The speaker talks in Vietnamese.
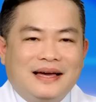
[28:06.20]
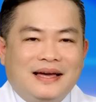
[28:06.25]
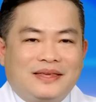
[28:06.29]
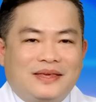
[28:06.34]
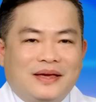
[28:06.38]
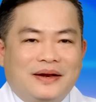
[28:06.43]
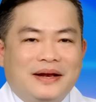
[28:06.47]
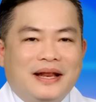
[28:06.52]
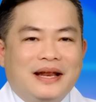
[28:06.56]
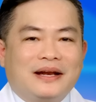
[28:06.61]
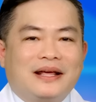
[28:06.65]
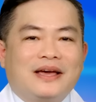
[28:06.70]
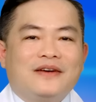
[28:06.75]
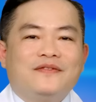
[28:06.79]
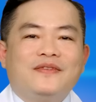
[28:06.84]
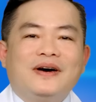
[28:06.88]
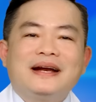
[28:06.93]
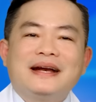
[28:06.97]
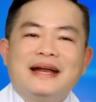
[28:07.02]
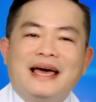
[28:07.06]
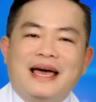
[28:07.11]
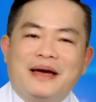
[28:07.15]
Cho nên cái
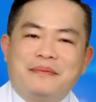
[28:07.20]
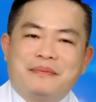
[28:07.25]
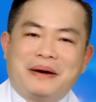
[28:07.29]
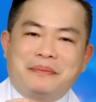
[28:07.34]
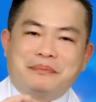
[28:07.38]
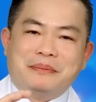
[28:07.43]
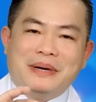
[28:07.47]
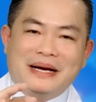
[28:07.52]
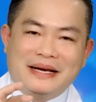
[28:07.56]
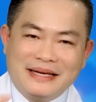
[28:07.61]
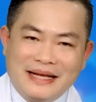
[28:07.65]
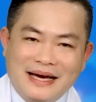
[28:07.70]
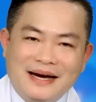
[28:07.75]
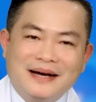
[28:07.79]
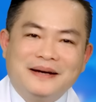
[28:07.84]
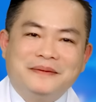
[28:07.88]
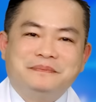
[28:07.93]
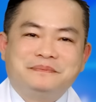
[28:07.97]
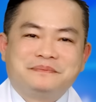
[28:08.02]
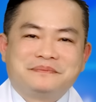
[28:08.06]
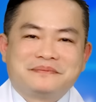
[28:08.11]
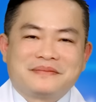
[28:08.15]
vấn đề mà bệnh
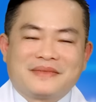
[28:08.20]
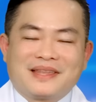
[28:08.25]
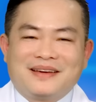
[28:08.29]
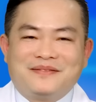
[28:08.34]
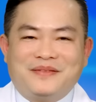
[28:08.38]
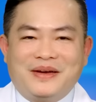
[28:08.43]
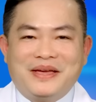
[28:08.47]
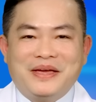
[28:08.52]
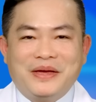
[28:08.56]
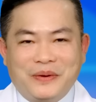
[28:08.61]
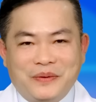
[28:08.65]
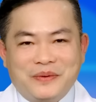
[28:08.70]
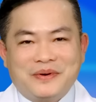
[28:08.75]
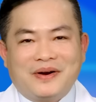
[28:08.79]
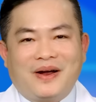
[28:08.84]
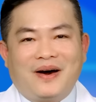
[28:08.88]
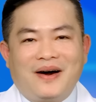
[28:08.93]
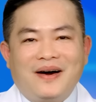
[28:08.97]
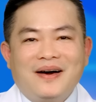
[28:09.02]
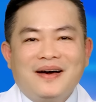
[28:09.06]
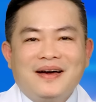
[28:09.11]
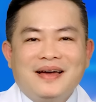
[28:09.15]
nhân phải hiểu
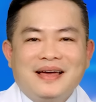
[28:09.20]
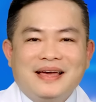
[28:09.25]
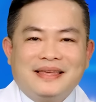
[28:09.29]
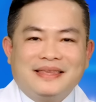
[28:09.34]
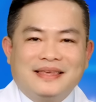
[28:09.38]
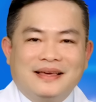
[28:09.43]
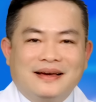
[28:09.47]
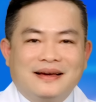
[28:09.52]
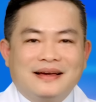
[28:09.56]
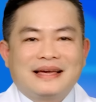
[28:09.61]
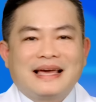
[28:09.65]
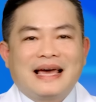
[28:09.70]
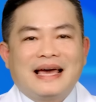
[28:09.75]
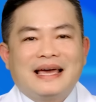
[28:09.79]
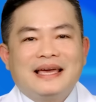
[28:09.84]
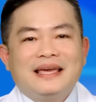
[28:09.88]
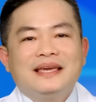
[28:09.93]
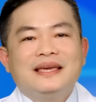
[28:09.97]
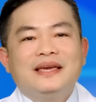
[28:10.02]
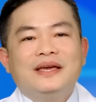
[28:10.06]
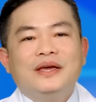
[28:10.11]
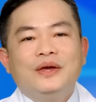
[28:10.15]
rõ những
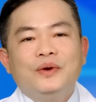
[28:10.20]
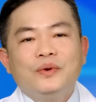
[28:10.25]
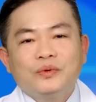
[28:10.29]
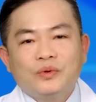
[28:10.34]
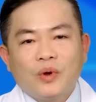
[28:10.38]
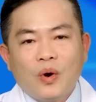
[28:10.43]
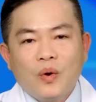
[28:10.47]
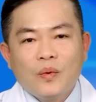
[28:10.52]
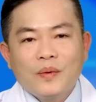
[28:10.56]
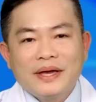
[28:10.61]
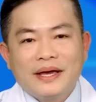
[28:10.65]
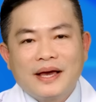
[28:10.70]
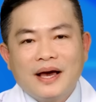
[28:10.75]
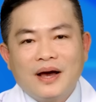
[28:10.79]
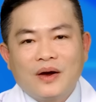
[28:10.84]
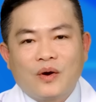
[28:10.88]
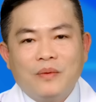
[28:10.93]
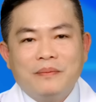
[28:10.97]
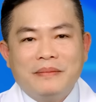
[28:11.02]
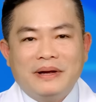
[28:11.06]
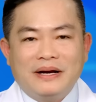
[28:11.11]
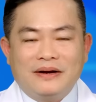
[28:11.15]
cái yếu tố nguy cơ
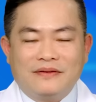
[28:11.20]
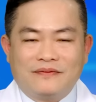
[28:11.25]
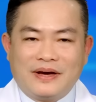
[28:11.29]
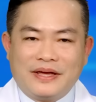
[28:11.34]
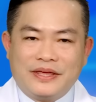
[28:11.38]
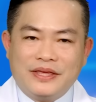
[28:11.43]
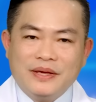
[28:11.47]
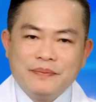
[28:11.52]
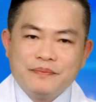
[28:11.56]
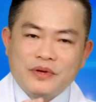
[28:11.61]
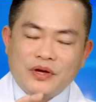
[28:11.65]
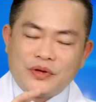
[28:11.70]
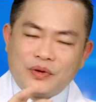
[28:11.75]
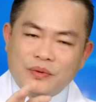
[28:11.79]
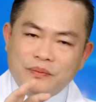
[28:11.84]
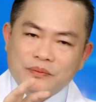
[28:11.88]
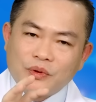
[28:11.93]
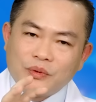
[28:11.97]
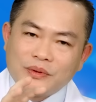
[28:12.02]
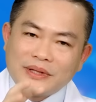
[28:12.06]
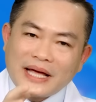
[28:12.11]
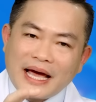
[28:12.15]
của mình và giúp cho
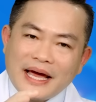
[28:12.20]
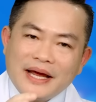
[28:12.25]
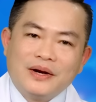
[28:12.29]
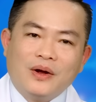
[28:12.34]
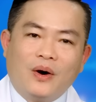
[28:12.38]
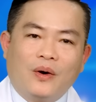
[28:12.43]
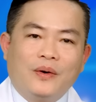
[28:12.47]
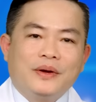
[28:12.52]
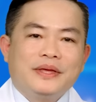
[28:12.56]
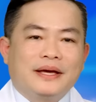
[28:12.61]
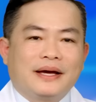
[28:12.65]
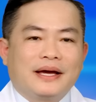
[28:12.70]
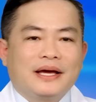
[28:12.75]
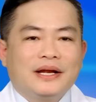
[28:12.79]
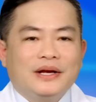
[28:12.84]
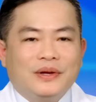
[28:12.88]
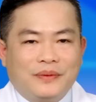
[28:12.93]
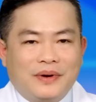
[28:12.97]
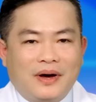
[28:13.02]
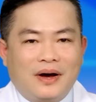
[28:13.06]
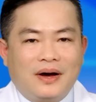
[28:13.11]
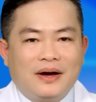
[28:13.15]
chúng tôi thay đổi những cái
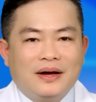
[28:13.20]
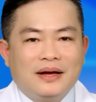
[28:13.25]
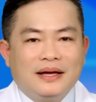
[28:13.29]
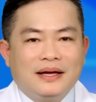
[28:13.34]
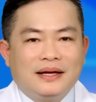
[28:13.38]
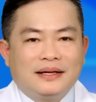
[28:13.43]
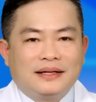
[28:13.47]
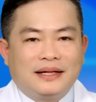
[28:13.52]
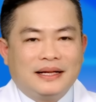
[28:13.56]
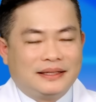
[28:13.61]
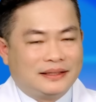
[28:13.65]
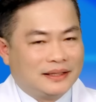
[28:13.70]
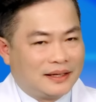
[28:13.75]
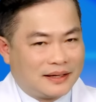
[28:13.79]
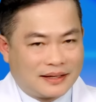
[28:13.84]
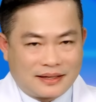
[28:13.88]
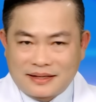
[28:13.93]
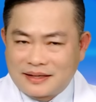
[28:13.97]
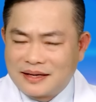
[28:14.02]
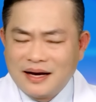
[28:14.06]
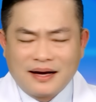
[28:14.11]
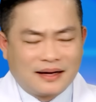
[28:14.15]
điều đó thì
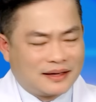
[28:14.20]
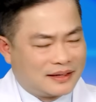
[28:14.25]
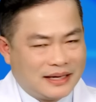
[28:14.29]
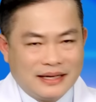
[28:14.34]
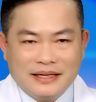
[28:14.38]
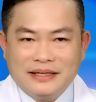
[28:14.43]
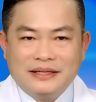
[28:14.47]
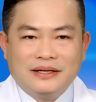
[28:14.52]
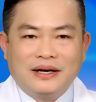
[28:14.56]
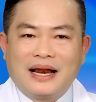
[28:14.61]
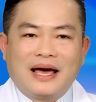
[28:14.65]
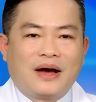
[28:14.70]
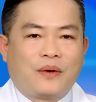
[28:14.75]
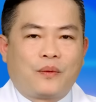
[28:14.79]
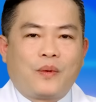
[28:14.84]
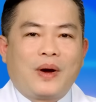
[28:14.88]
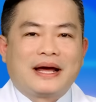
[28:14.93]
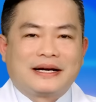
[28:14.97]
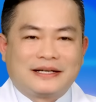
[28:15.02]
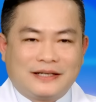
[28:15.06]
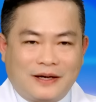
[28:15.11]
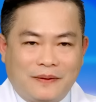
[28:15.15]
cực kỳ là
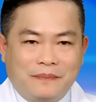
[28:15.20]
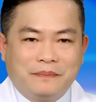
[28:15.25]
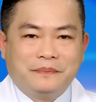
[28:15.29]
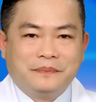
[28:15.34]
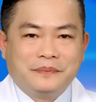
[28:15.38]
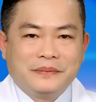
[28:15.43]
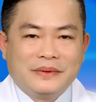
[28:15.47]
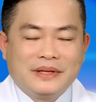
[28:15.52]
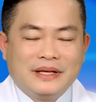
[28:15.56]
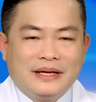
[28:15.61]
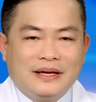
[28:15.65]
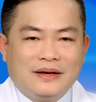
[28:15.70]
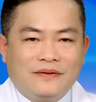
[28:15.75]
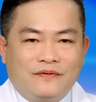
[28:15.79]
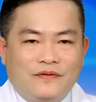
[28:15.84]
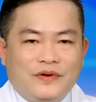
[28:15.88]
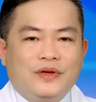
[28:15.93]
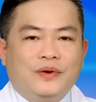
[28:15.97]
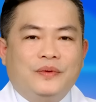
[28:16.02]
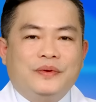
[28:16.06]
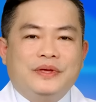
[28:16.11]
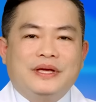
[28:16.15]
quan trọng.
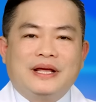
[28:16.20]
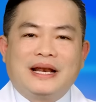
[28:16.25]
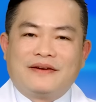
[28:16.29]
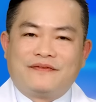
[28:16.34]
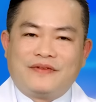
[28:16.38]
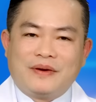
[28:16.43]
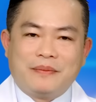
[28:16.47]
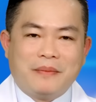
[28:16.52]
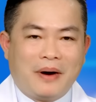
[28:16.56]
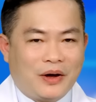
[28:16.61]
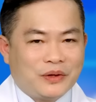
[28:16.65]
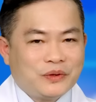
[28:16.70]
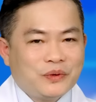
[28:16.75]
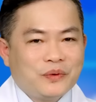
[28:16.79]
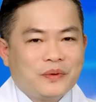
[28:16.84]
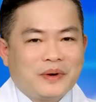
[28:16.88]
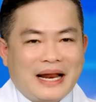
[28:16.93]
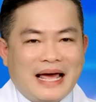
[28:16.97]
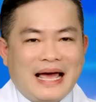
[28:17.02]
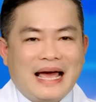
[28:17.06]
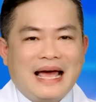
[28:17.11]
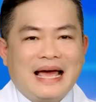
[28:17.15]
Ví dụ như là phải bỏ thuốc
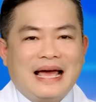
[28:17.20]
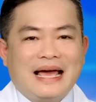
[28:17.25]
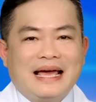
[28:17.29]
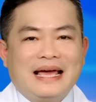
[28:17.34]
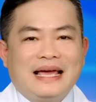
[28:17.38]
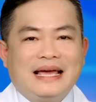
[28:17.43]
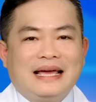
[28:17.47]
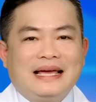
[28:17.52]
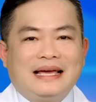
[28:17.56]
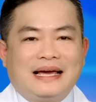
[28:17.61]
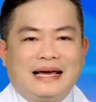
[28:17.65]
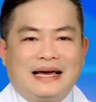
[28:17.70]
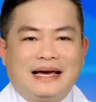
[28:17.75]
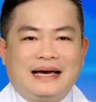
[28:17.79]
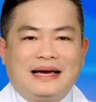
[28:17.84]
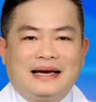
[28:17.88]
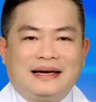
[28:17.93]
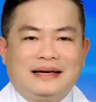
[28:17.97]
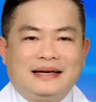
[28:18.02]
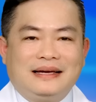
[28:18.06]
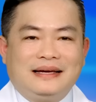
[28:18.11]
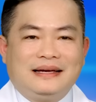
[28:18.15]
lá,
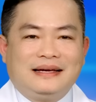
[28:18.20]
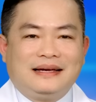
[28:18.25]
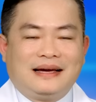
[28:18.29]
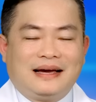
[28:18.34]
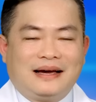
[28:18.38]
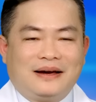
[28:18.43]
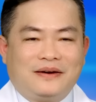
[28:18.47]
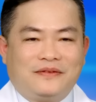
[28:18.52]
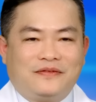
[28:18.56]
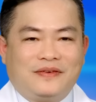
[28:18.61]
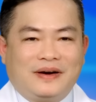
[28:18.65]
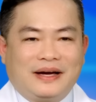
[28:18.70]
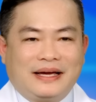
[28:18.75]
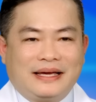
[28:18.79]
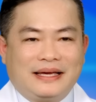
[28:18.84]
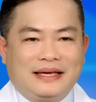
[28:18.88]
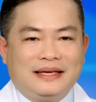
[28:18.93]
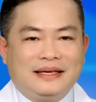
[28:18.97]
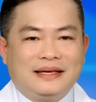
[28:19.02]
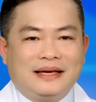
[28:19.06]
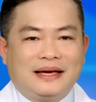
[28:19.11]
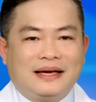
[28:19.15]

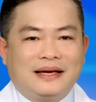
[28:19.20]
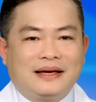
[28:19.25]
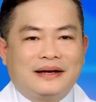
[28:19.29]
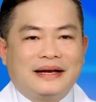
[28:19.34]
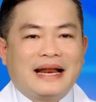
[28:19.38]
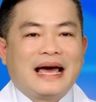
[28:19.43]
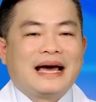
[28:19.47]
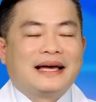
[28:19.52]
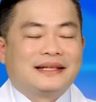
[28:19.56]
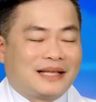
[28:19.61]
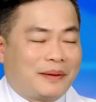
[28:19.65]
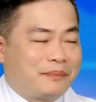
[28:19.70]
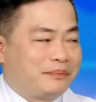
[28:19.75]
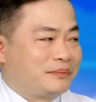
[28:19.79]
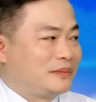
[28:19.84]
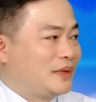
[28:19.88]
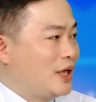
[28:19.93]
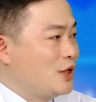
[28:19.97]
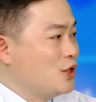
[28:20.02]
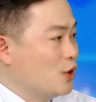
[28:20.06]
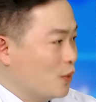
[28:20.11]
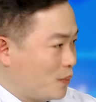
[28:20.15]
phải năng tập
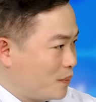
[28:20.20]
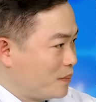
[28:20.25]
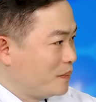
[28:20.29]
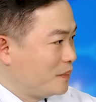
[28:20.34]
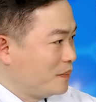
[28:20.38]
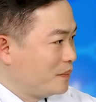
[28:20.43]
thể dục.